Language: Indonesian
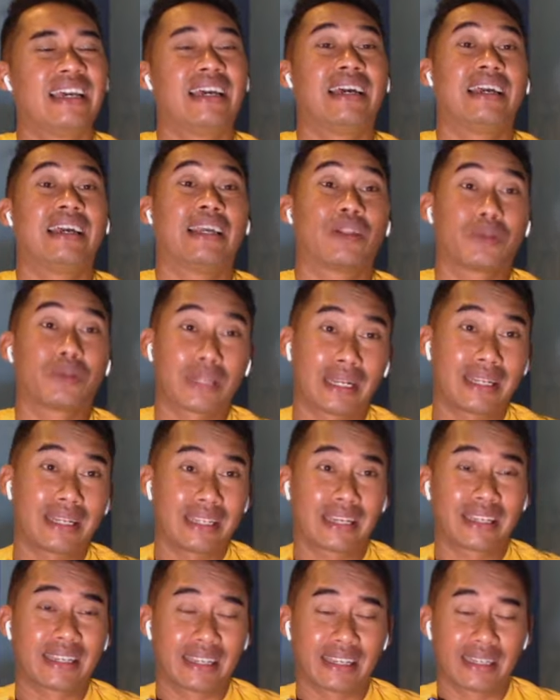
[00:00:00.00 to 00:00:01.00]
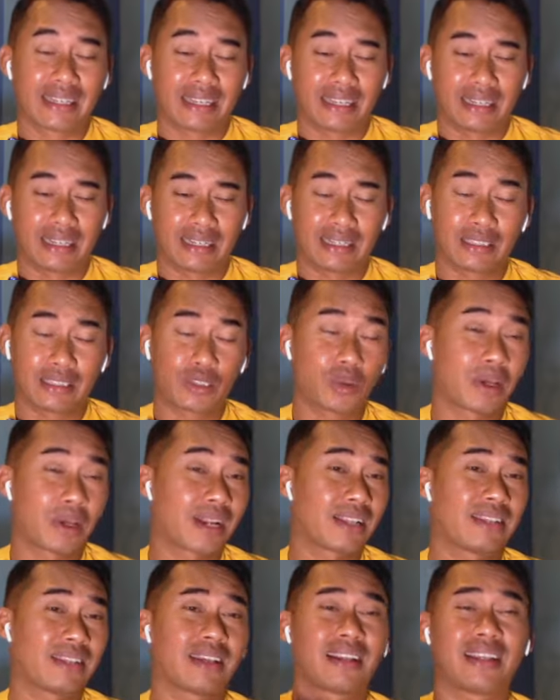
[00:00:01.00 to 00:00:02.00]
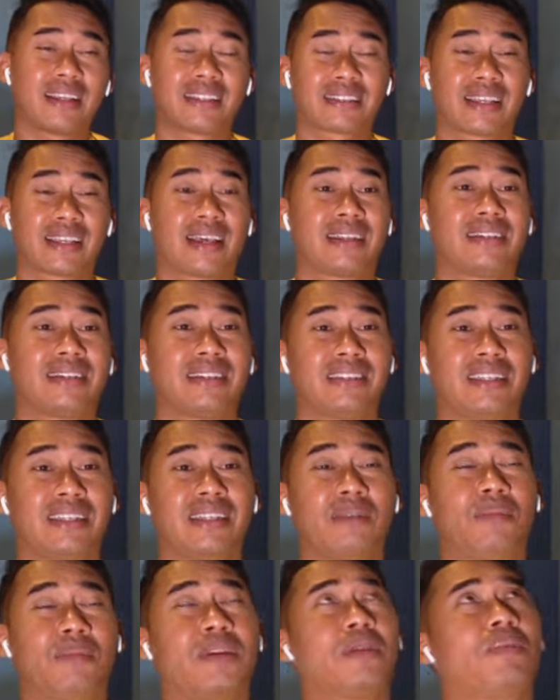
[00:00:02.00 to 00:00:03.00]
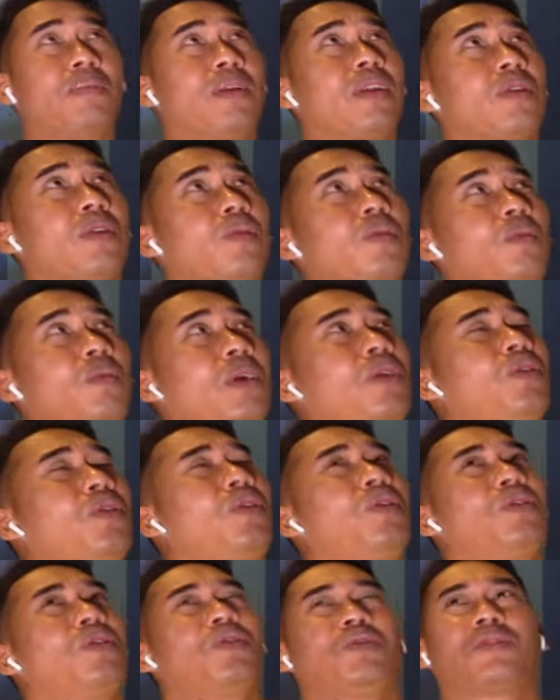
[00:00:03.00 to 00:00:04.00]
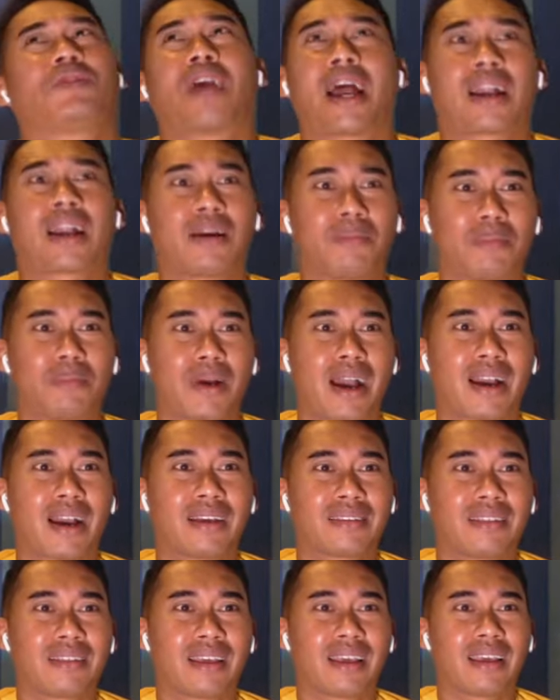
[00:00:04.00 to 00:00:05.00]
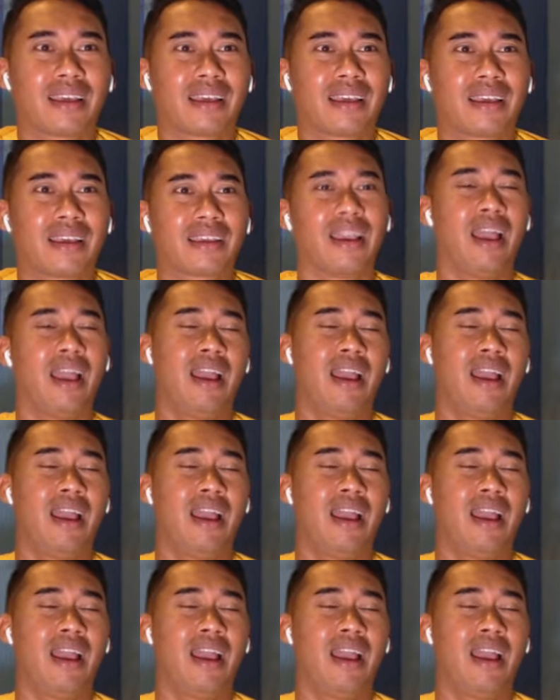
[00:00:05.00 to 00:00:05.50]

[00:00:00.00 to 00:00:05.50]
Itu tadi ya, geng ya. Ah, suaranya Reza di sini benar-benar waduh, cakep banget, geng.